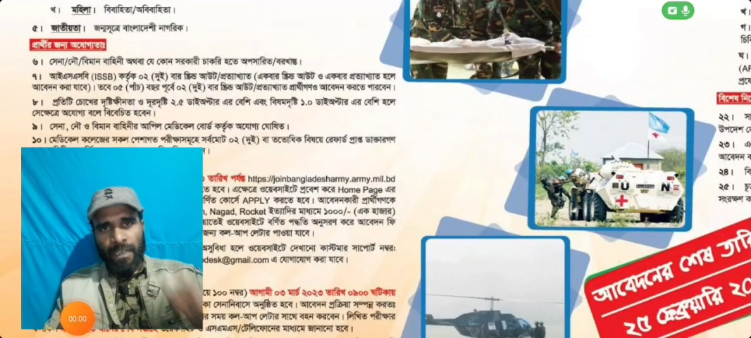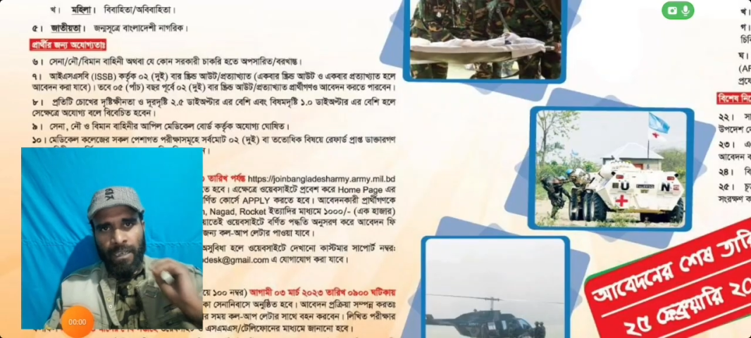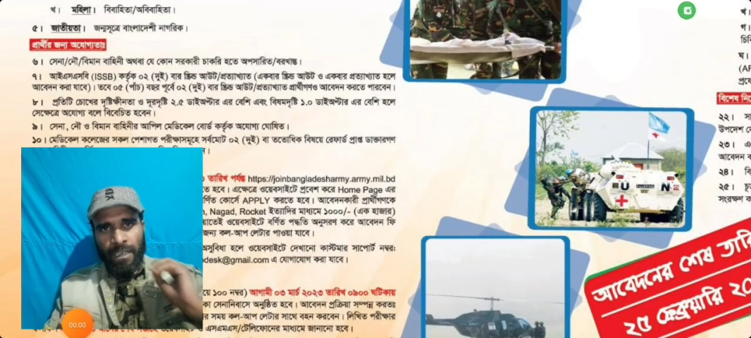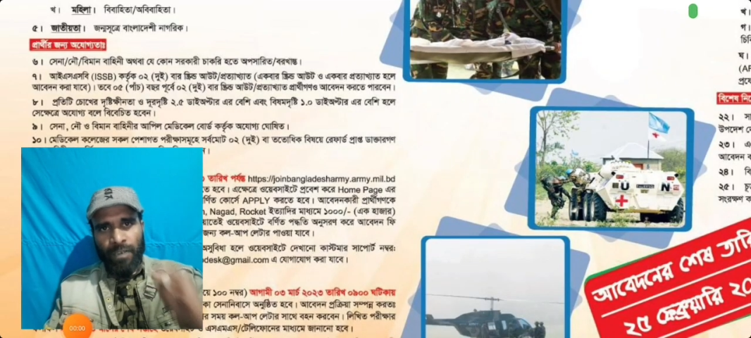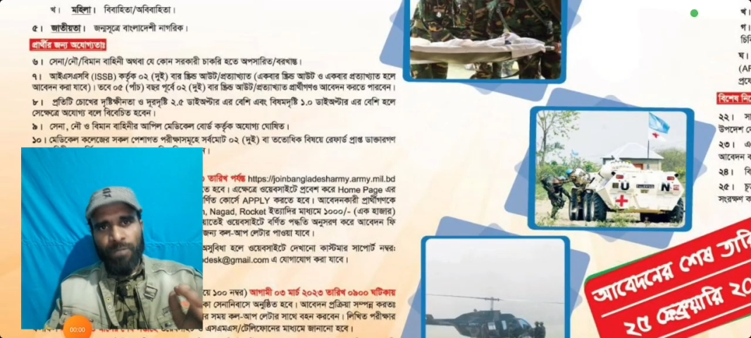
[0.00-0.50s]

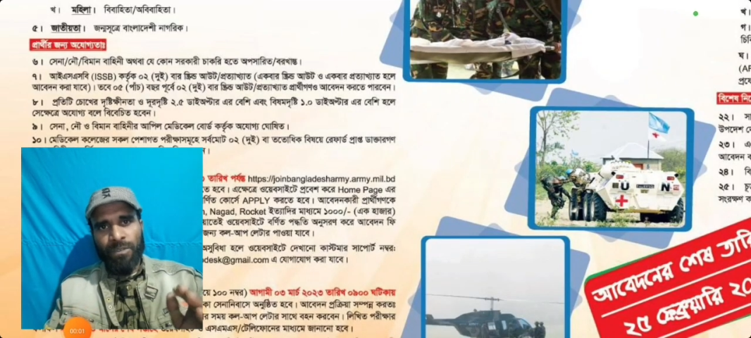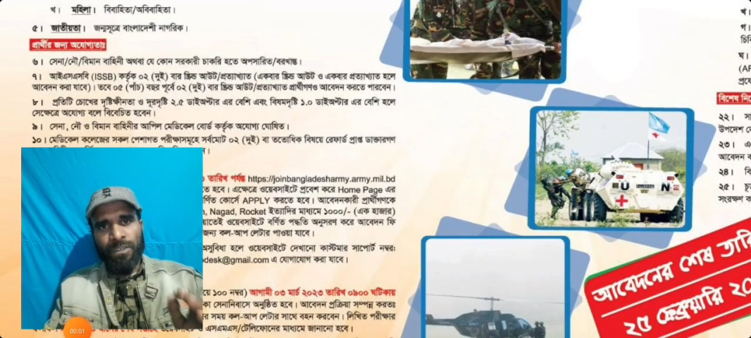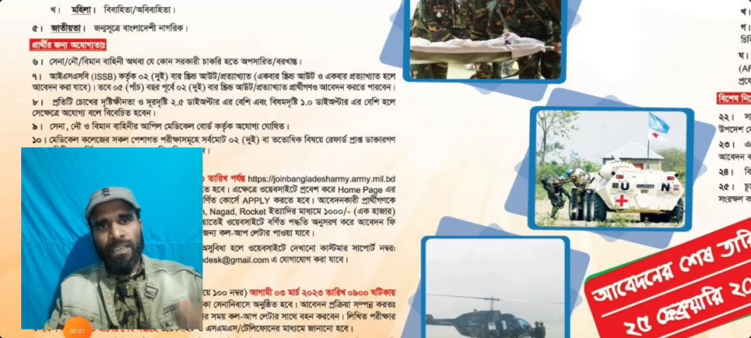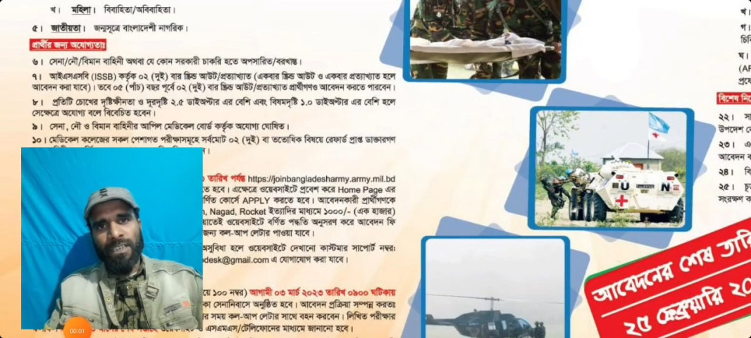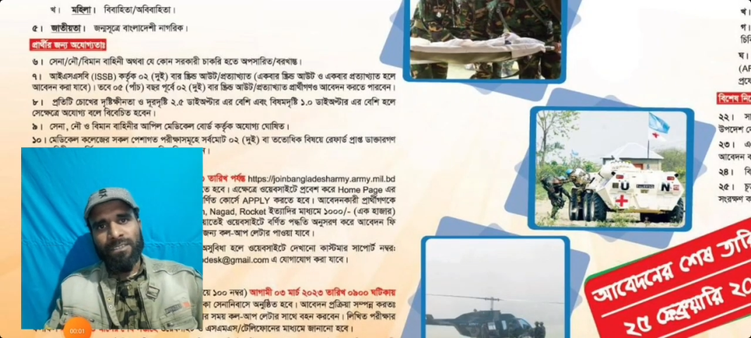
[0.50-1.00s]
হ্যালো
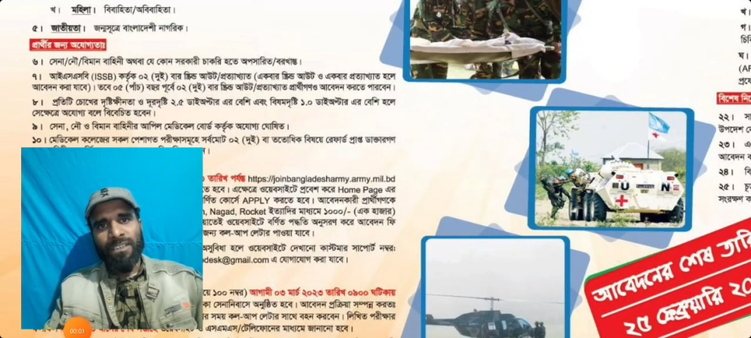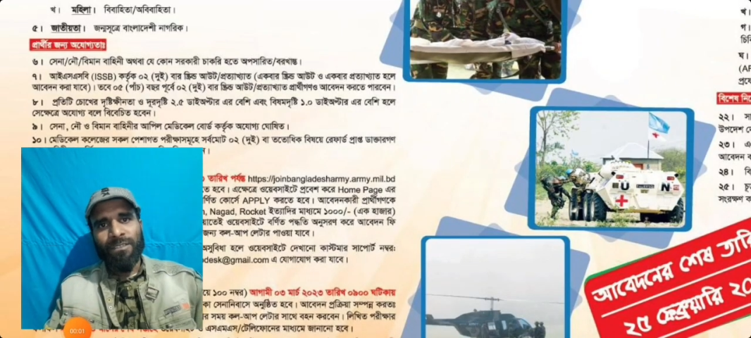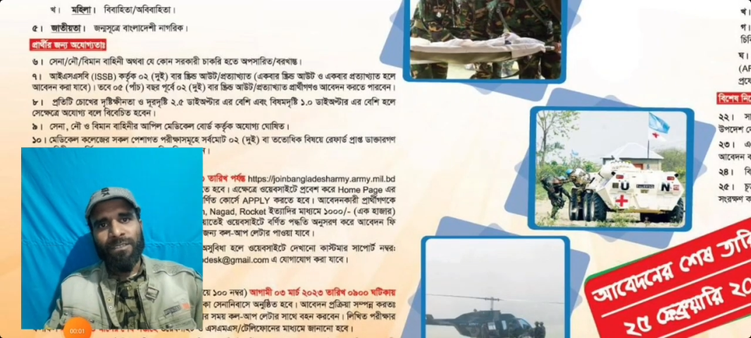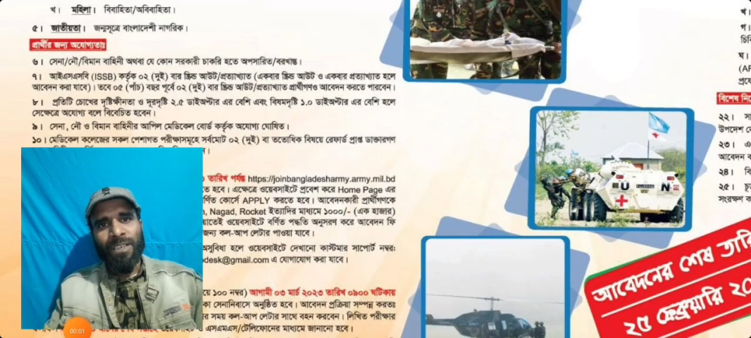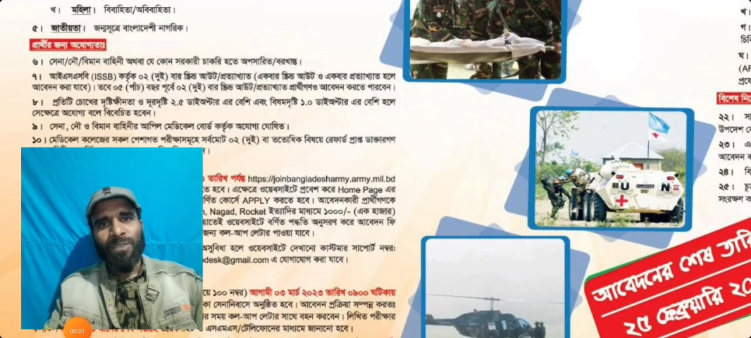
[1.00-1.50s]
বন্ধুরা
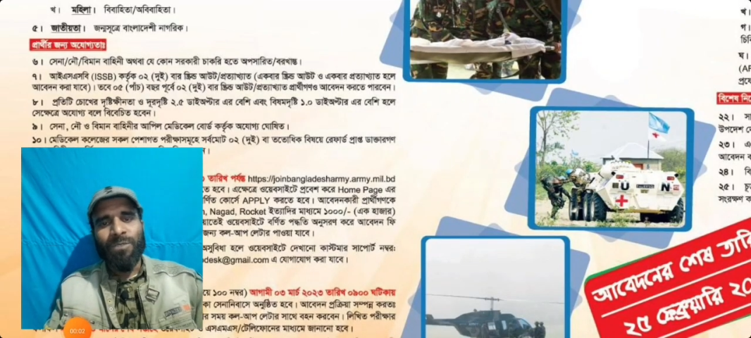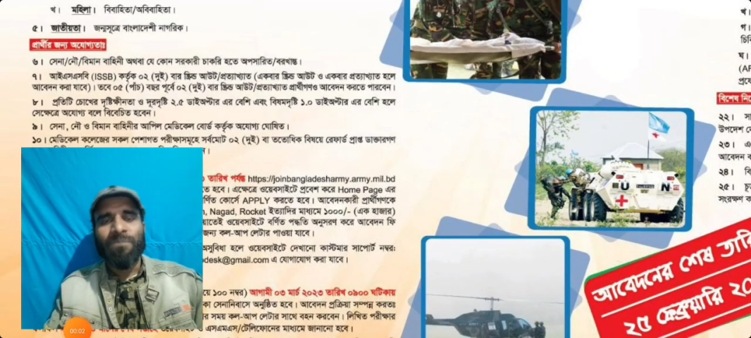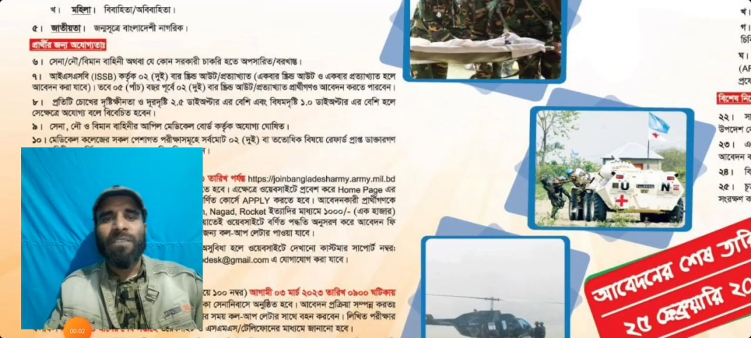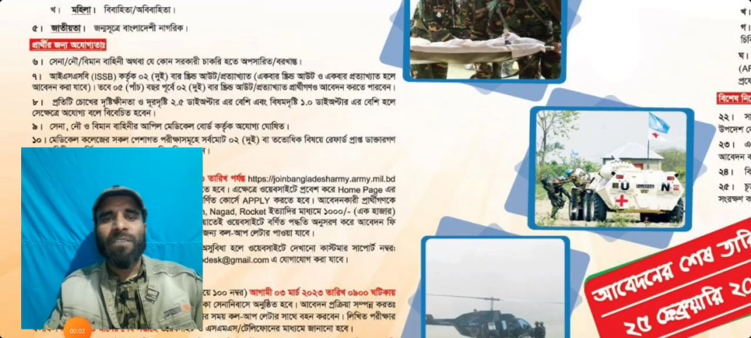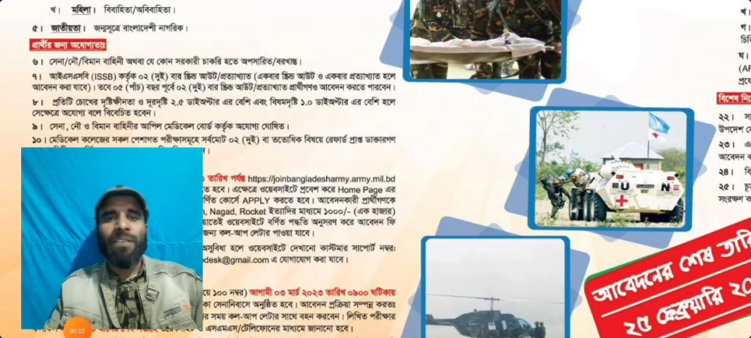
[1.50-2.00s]
আসসালামু আলাইকুম
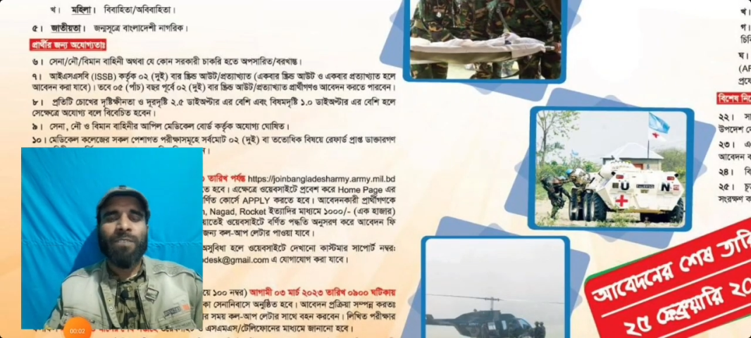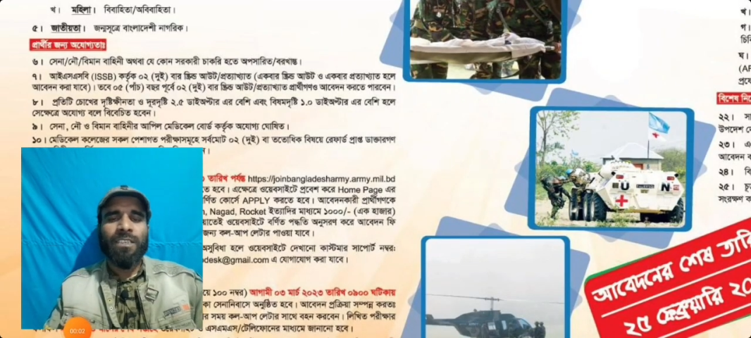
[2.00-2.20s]
কেমন